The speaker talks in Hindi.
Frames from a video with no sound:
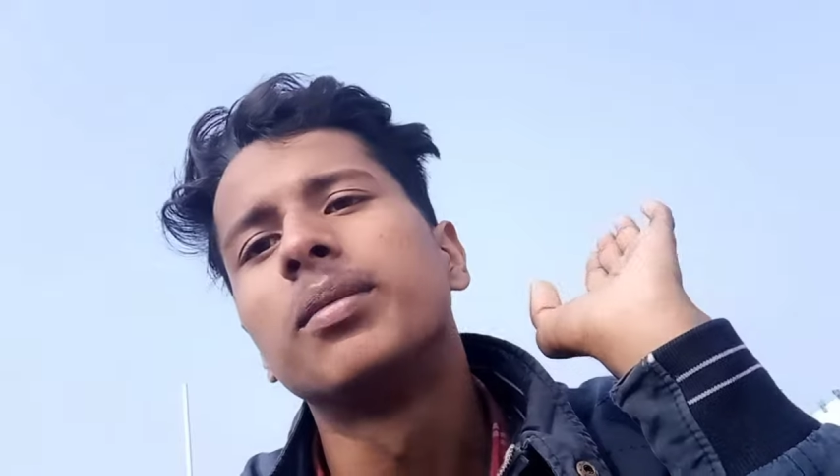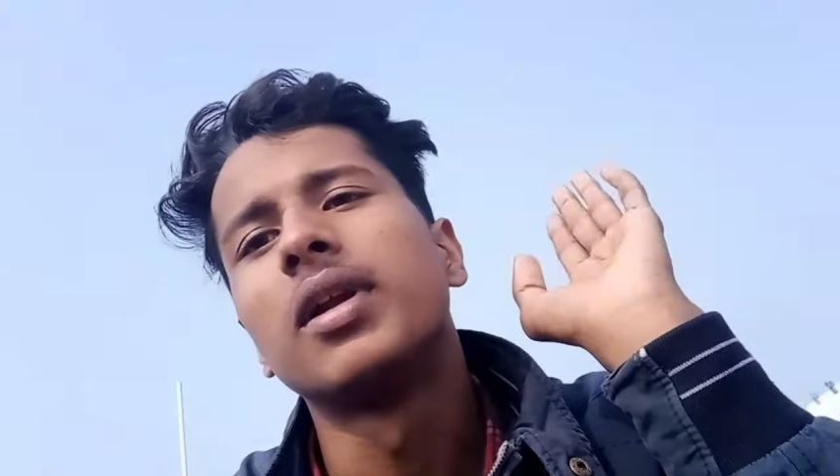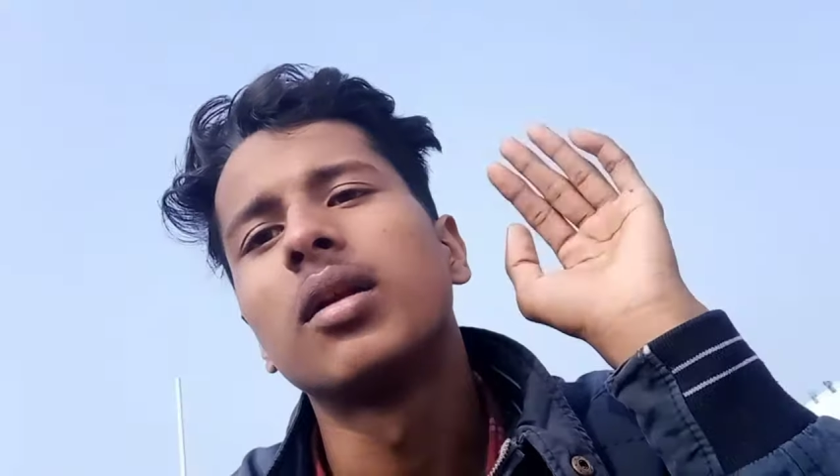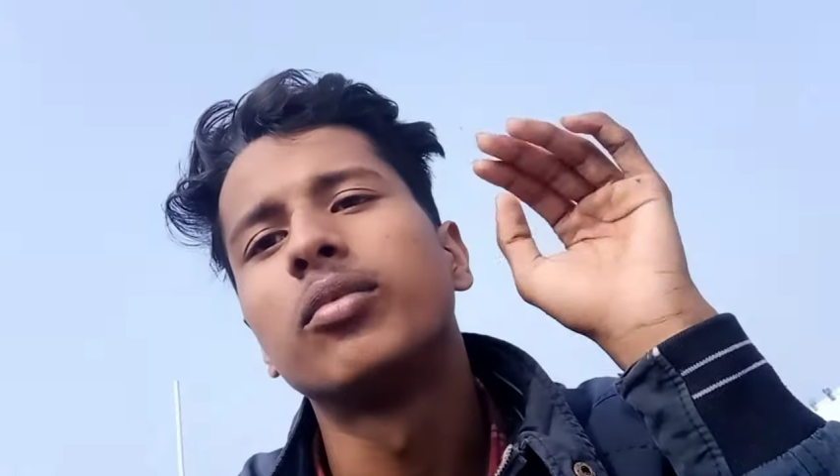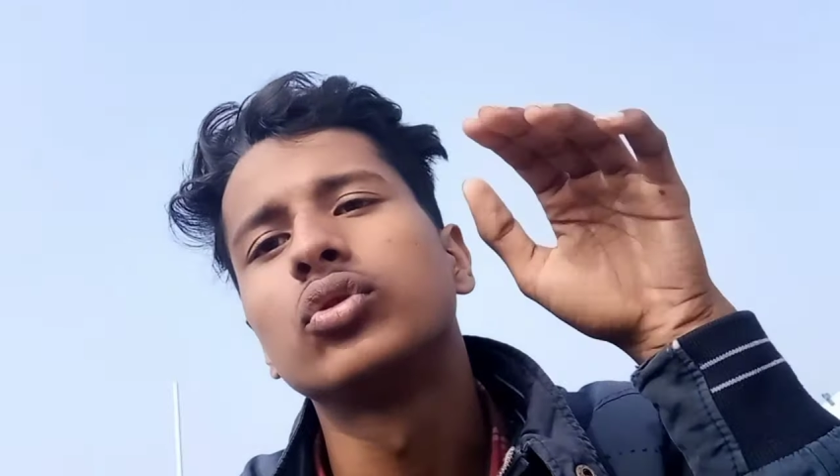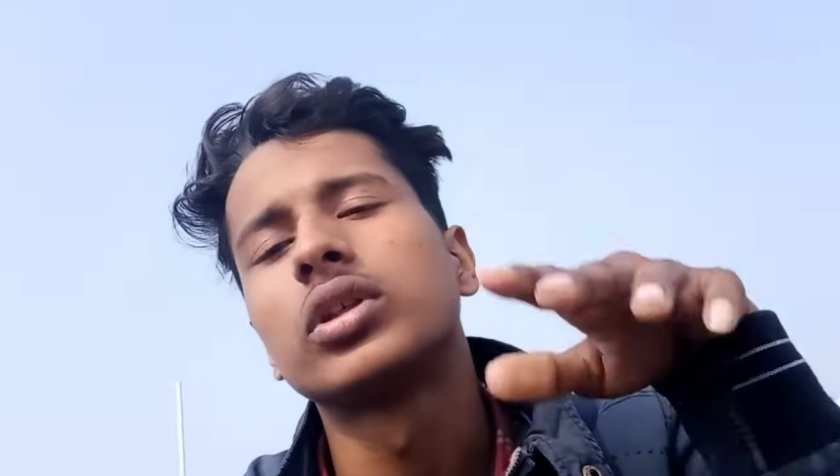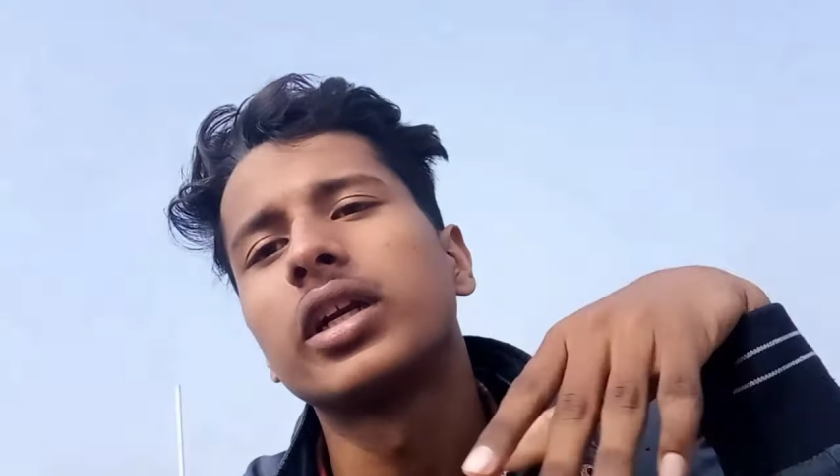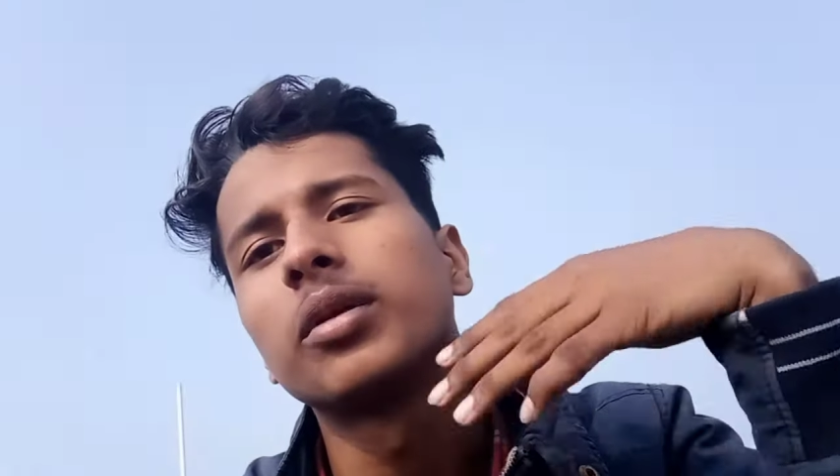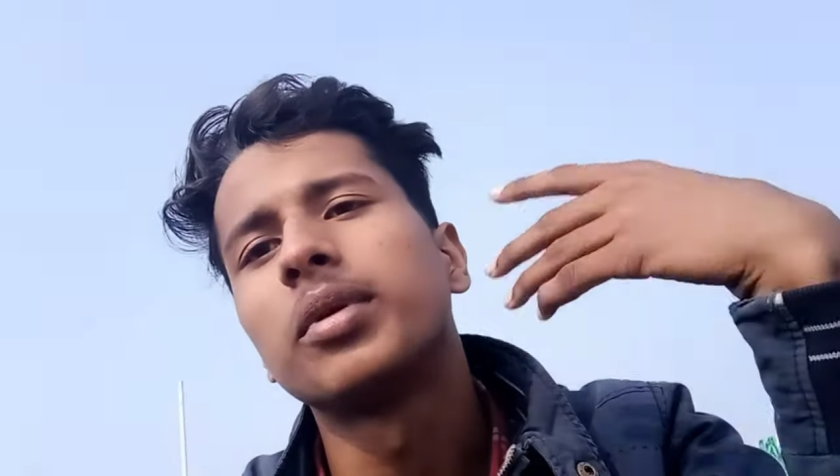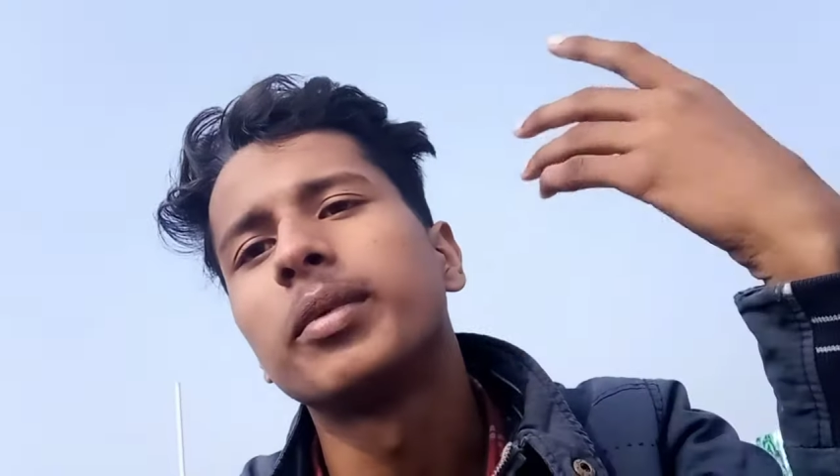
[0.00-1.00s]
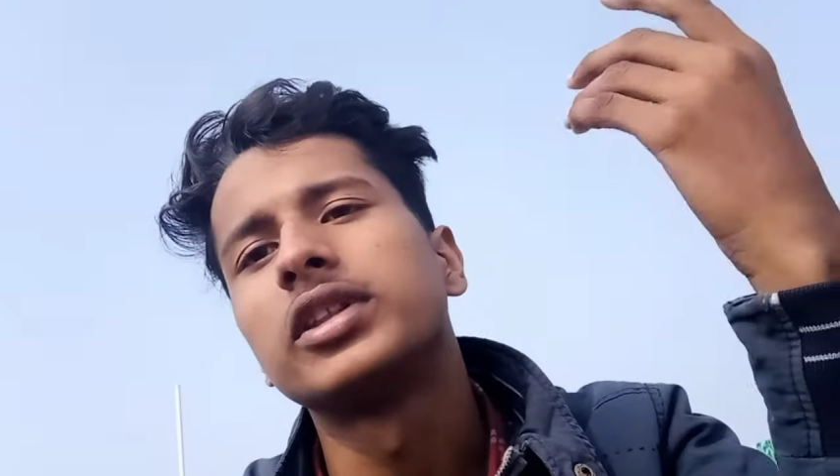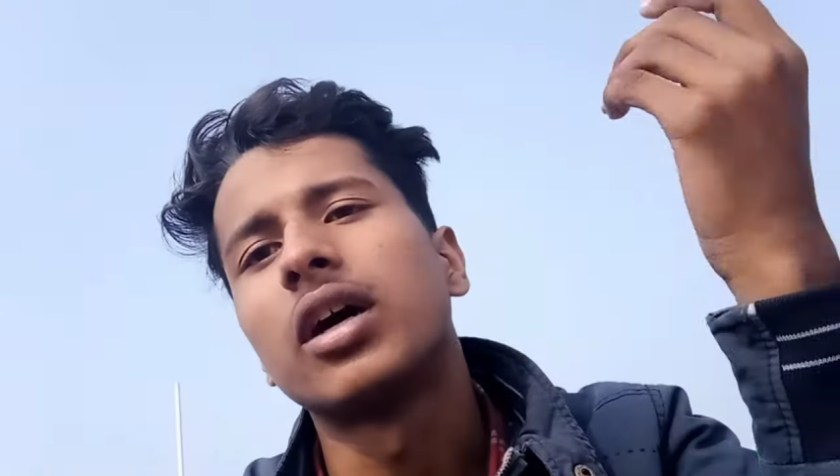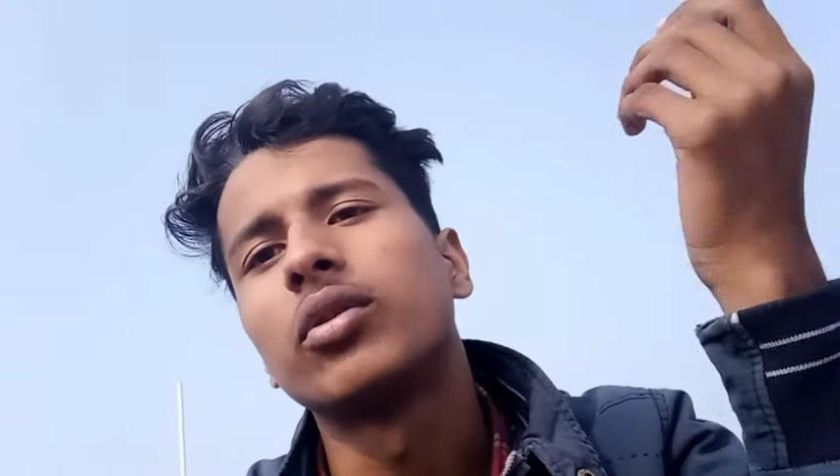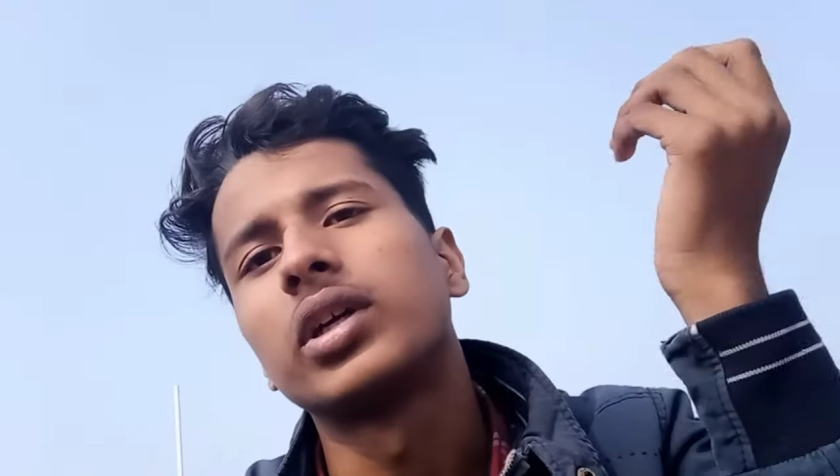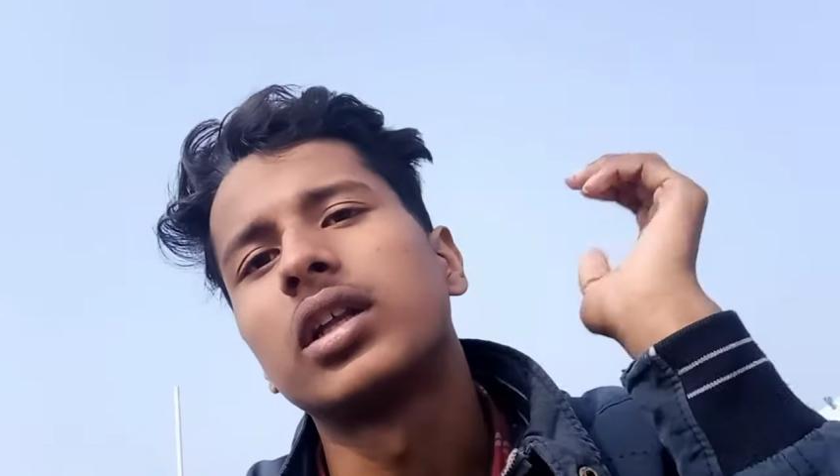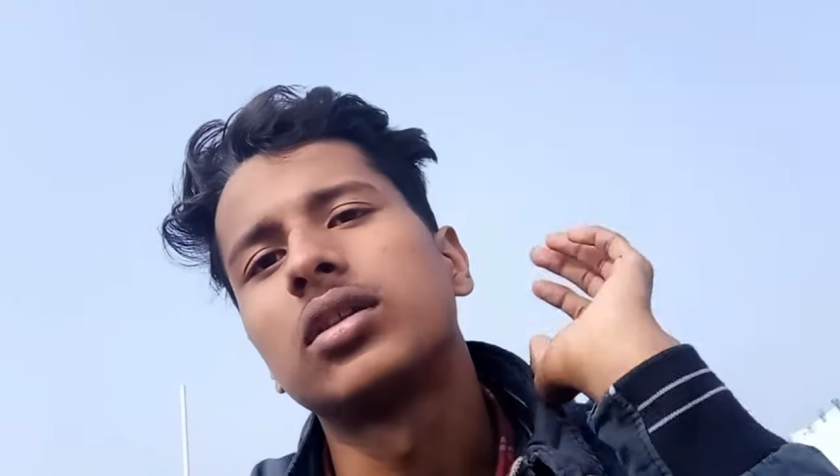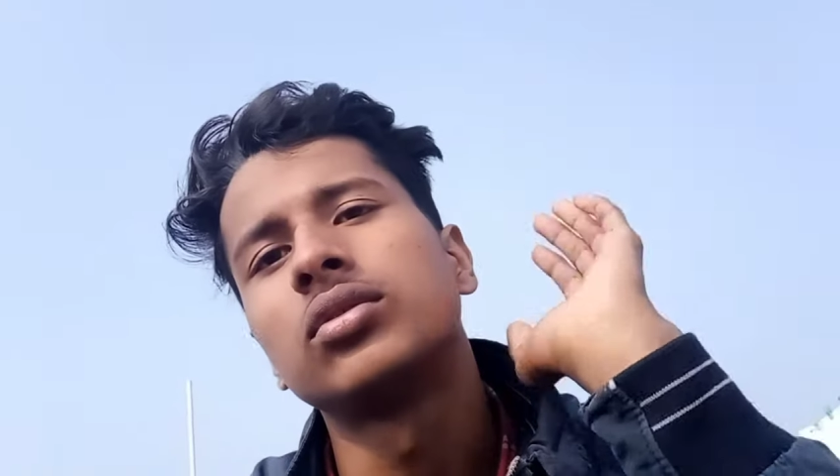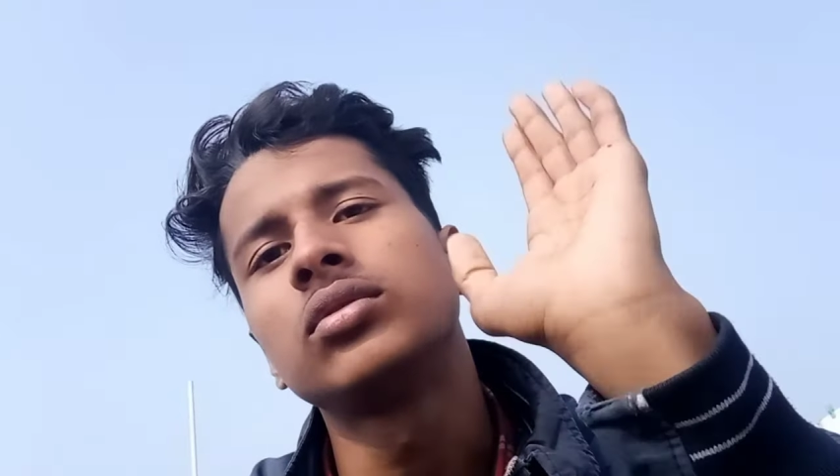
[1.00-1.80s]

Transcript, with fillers: फिलहाल ब्रूस करके फिर मैं तैयार होकर आता